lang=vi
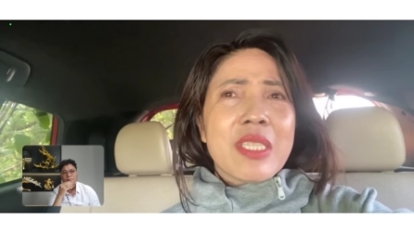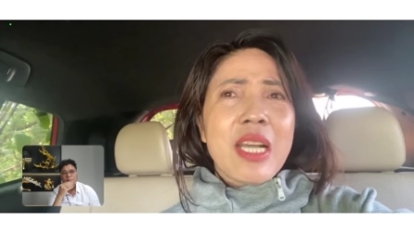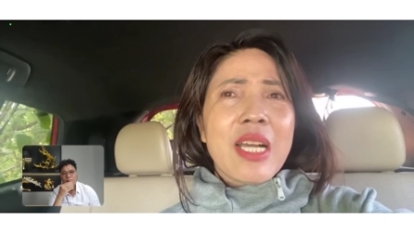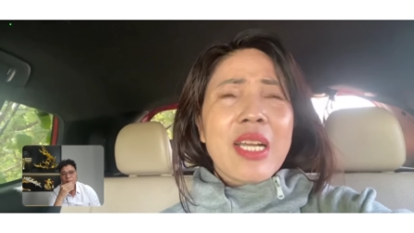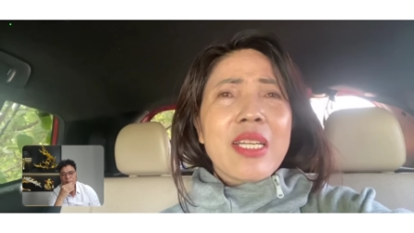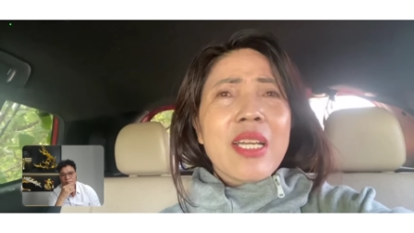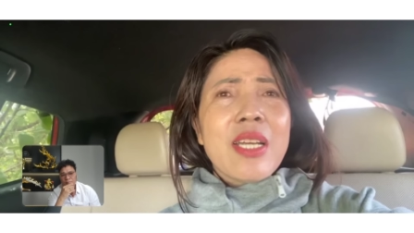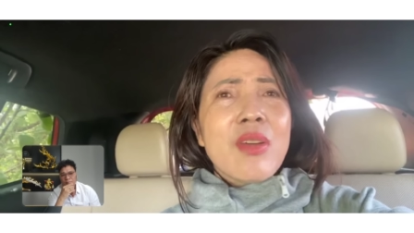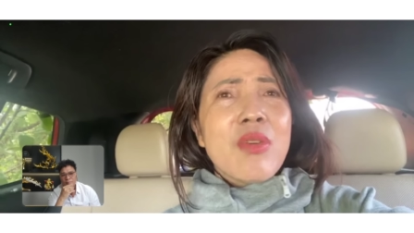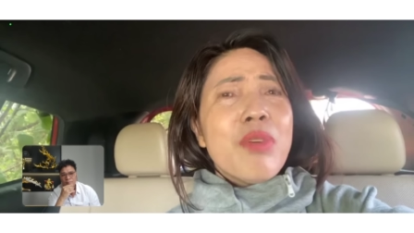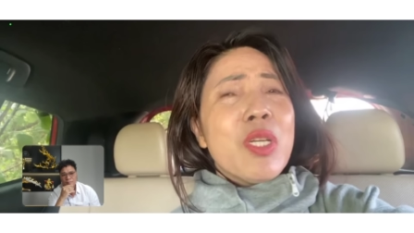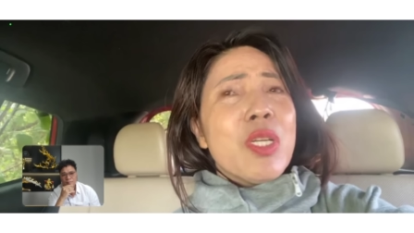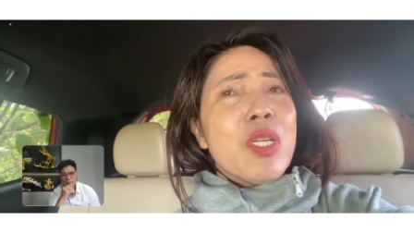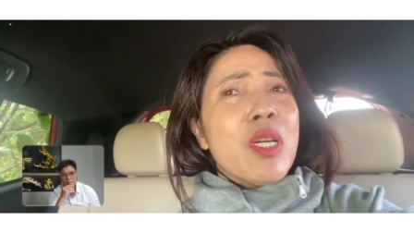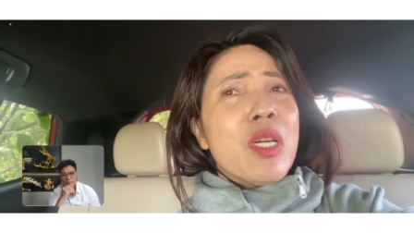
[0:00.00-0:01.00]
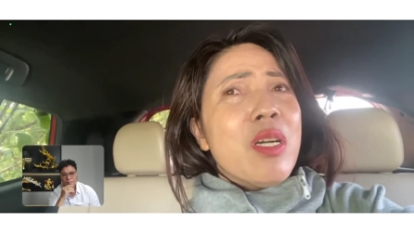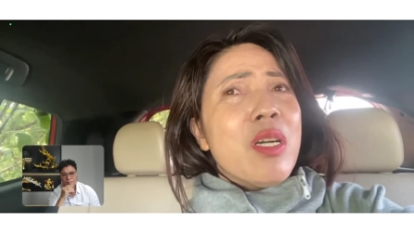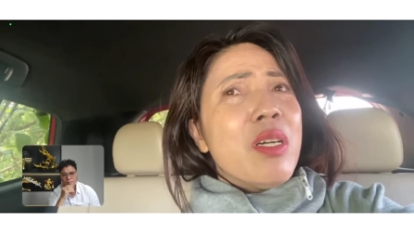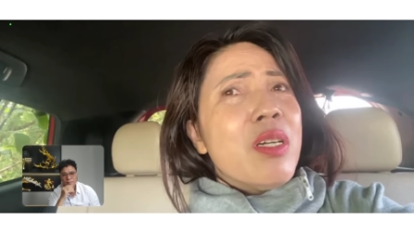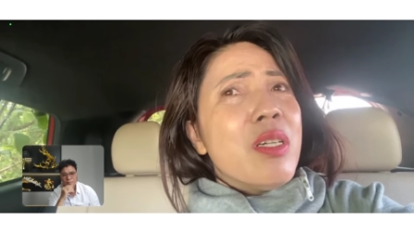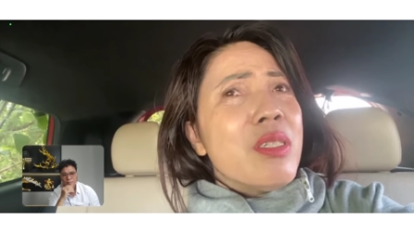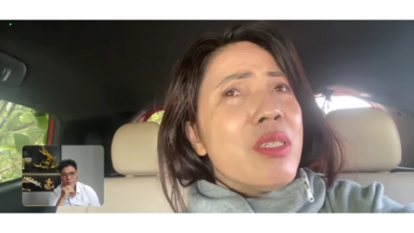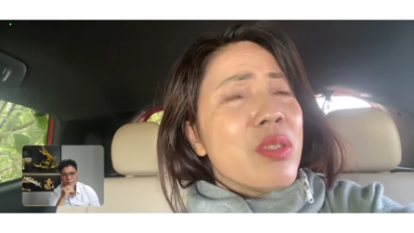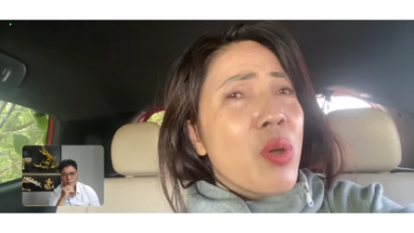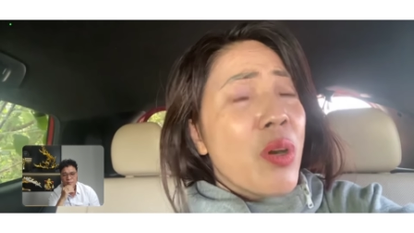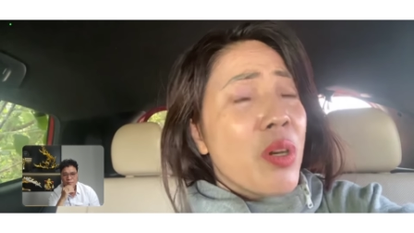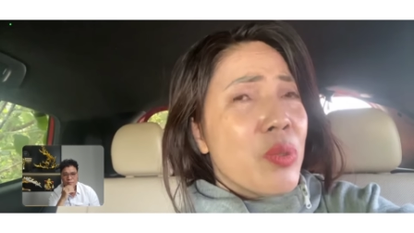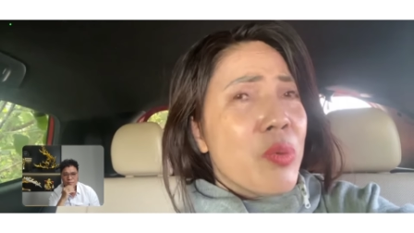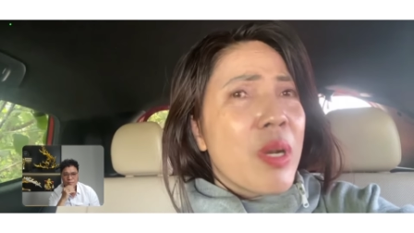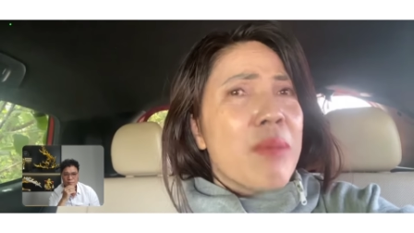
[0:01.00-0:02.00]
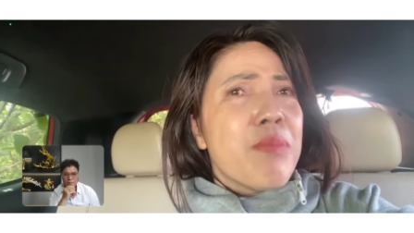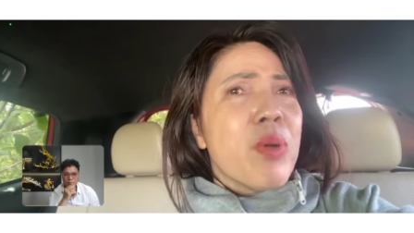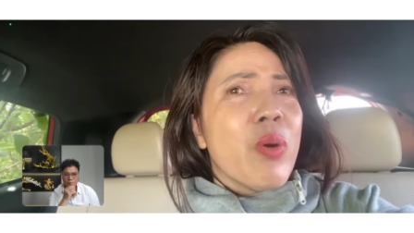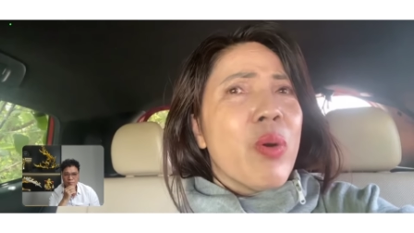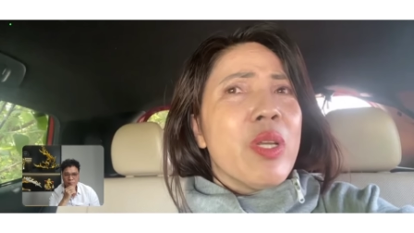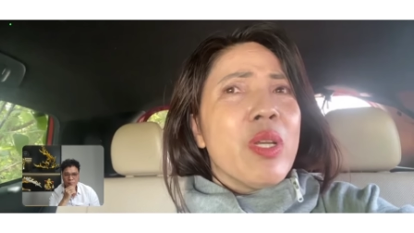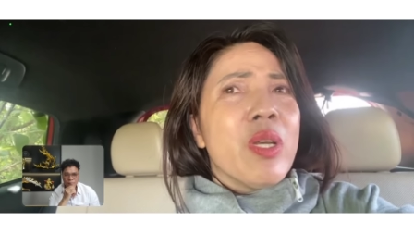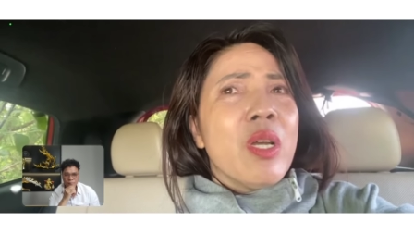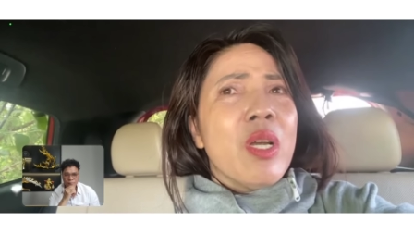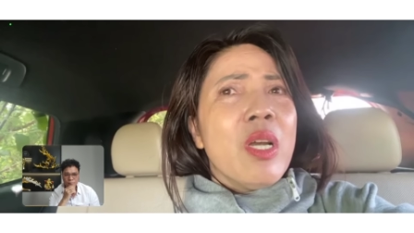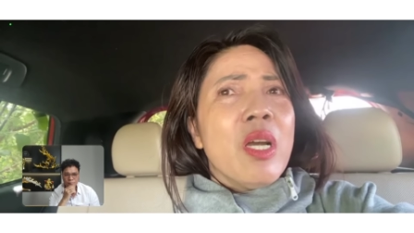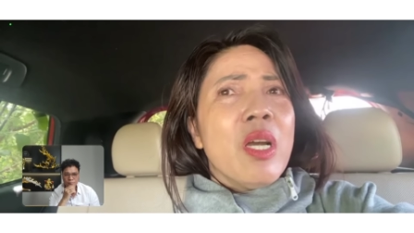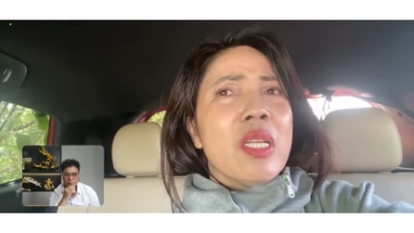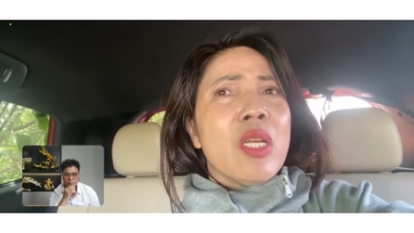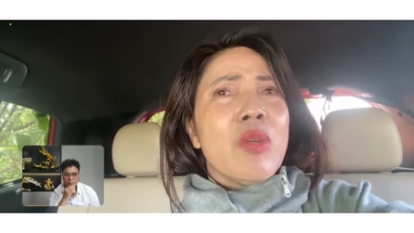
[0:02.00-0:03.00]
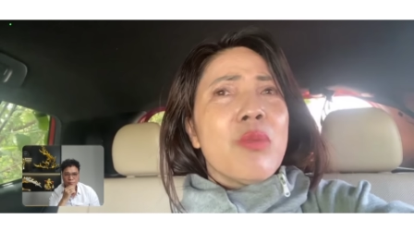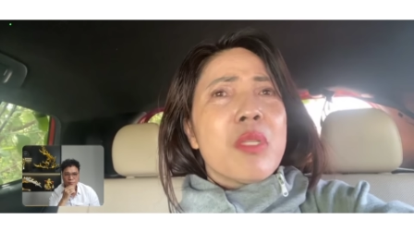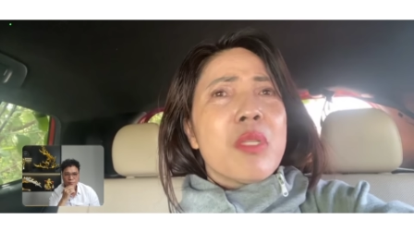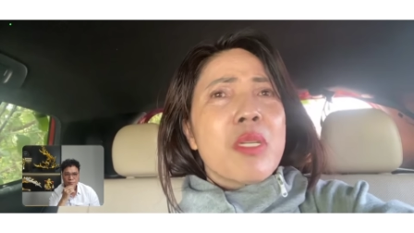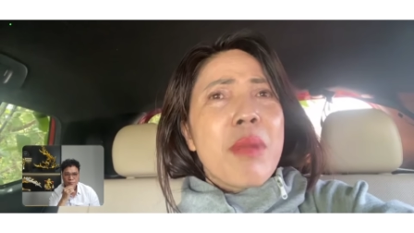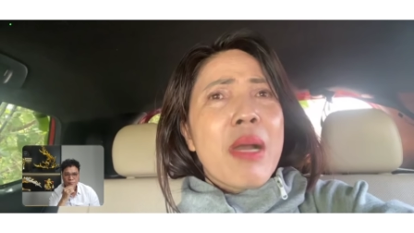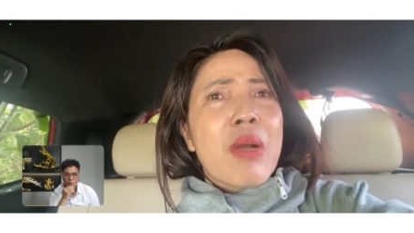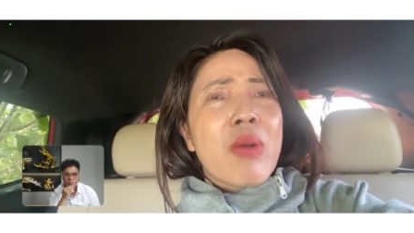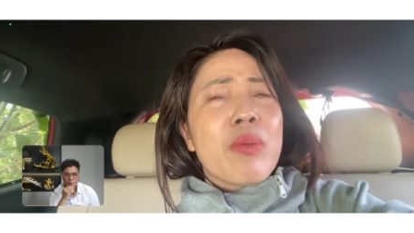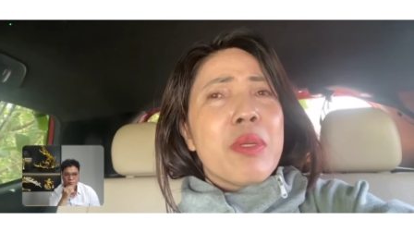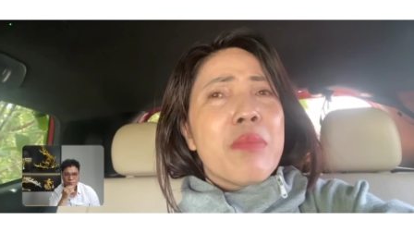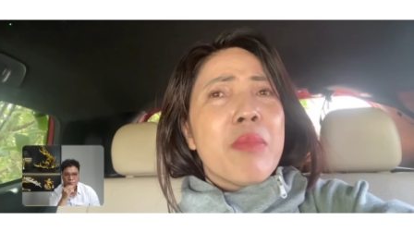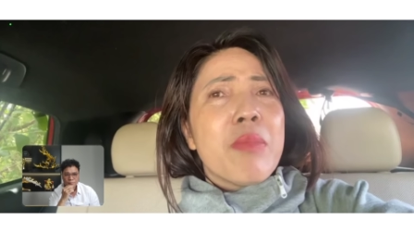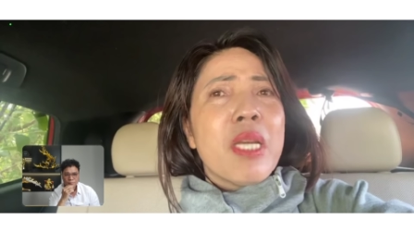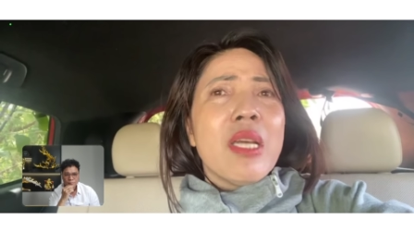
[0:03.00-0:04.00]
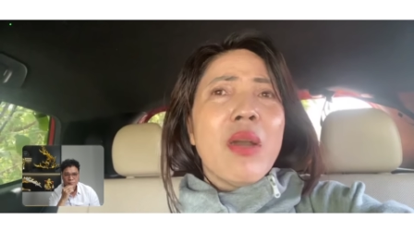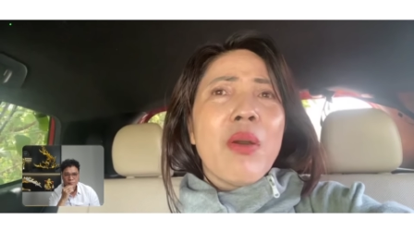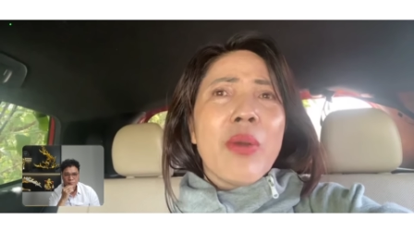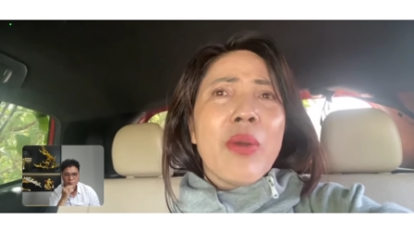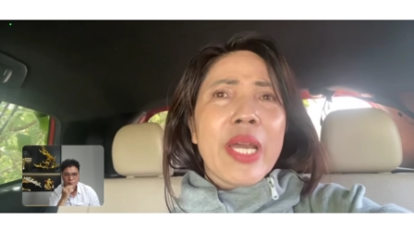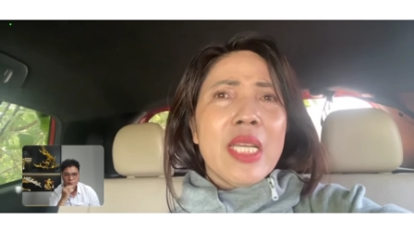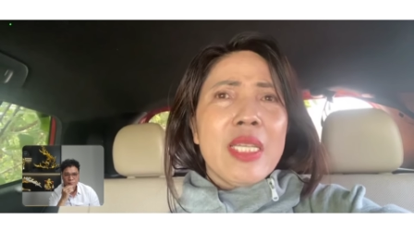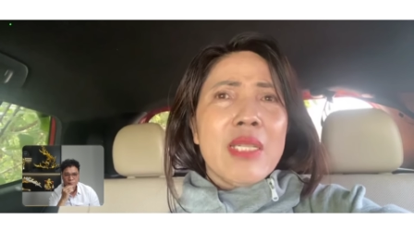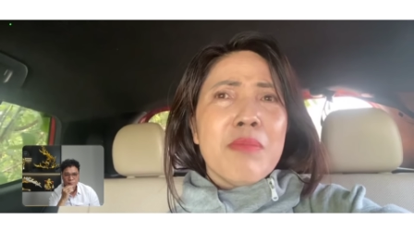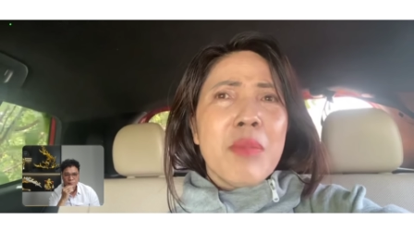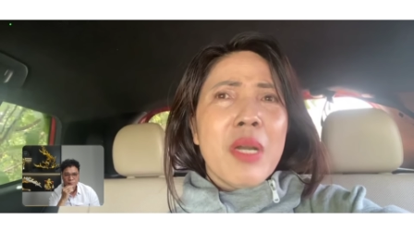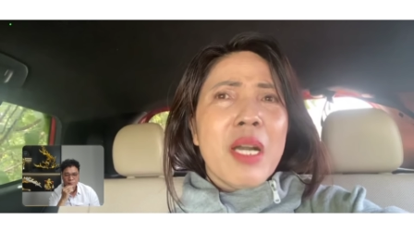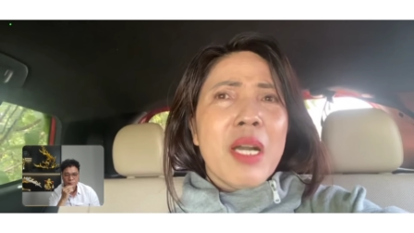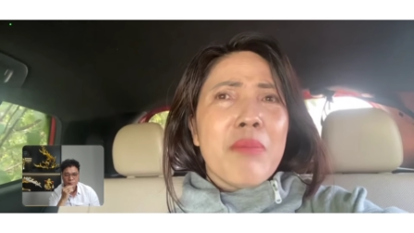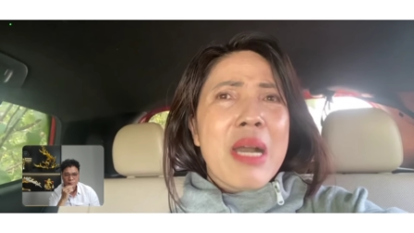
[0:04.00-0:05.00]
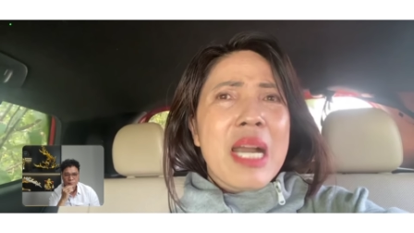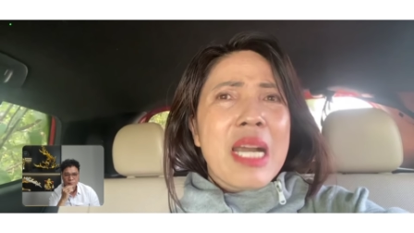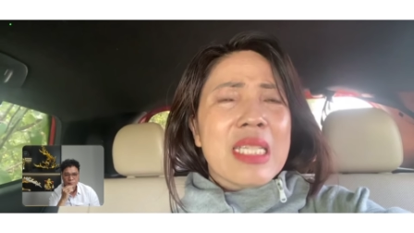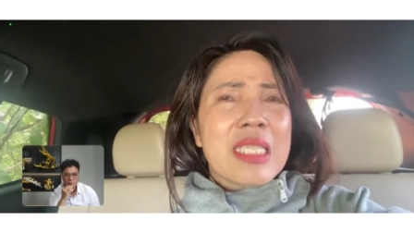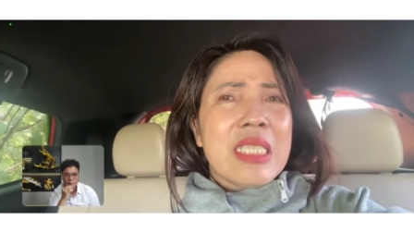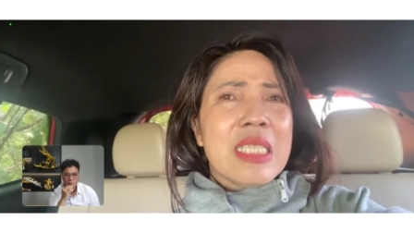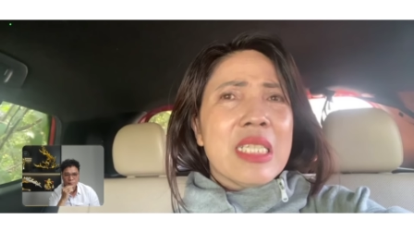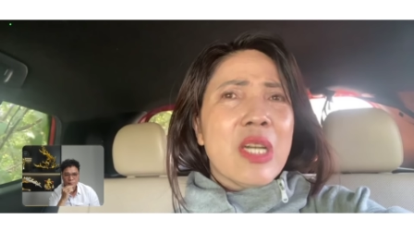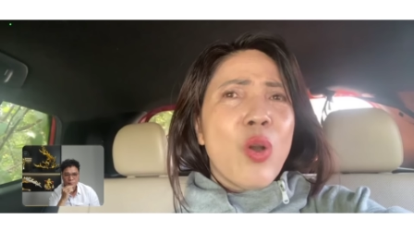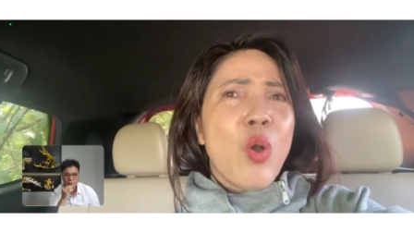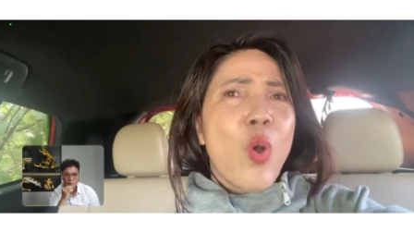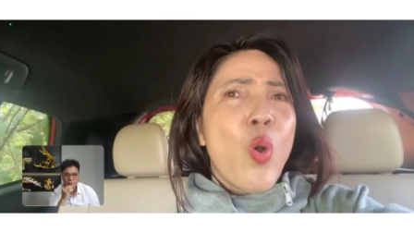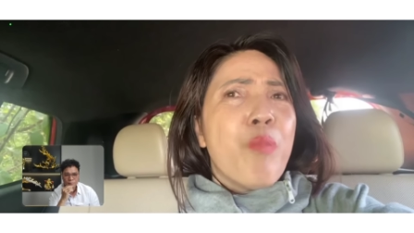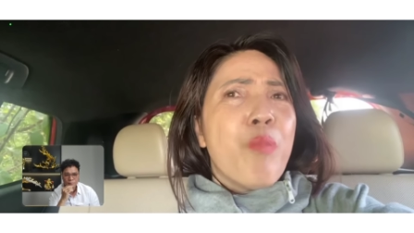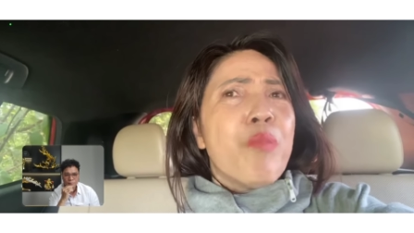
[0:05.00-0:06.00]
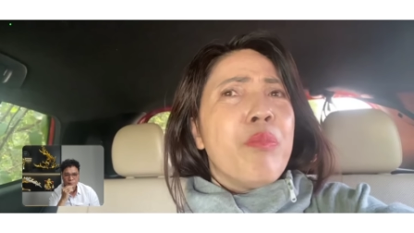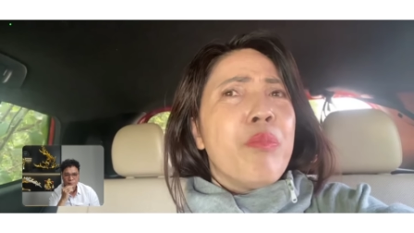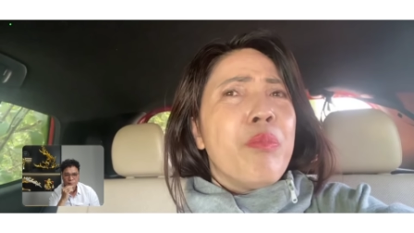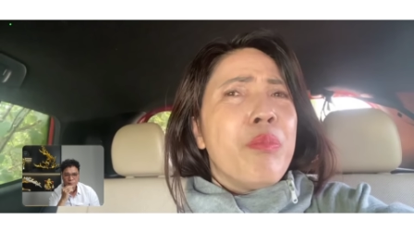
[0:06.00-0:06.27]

ra cách đây cũng phải uh, chỗ hơn chục năm rồi thì lúc bây giờ bà còn minh mẫn để hoáy nhưng mà bà chỉ ôm